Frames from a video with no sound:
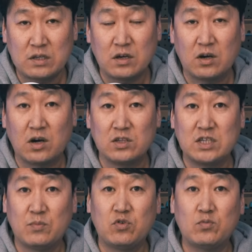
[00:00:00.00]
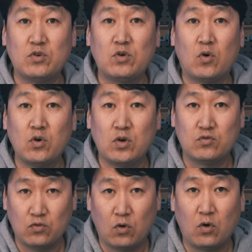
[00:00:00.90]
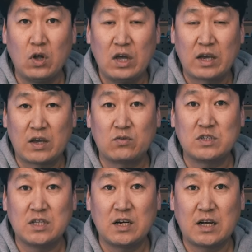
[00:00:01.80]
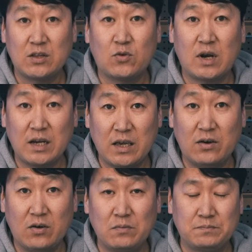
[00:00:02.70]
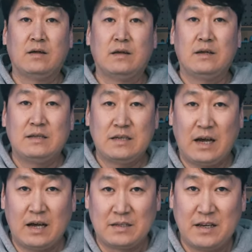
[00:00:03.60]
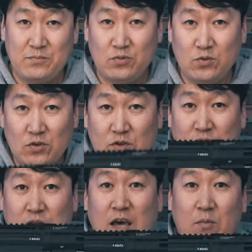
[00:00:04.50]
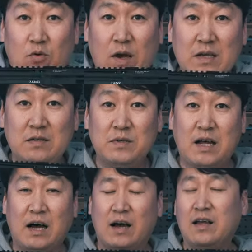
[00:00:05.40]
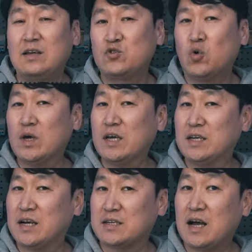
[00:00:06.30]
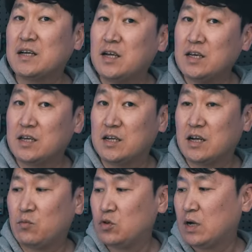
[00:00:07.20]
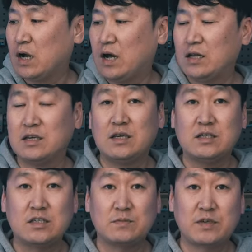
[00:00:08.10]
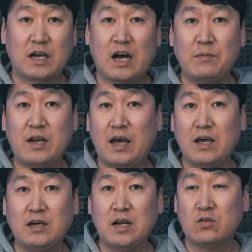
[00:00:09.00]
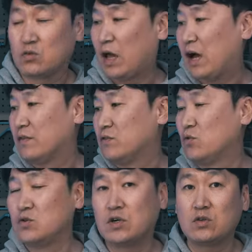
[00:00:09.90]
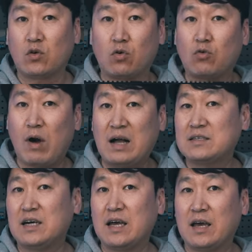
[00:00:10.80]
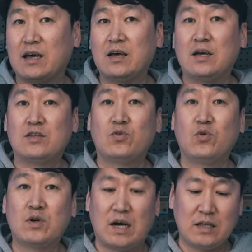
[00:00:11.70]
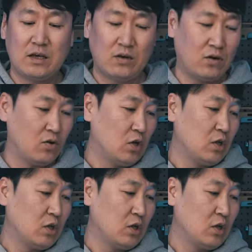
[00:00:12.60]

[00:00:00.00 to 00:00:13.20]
해서 제품을 올려두고 계속 진행을 하도록 할게요. 자, 제품을 개봉했습니다. 총의 길이가 상당히 길다 보니까 이 지금 제 카메라 앵글에도 다 안 들어올 정도로 꽉 차게 들어오는 것 같아요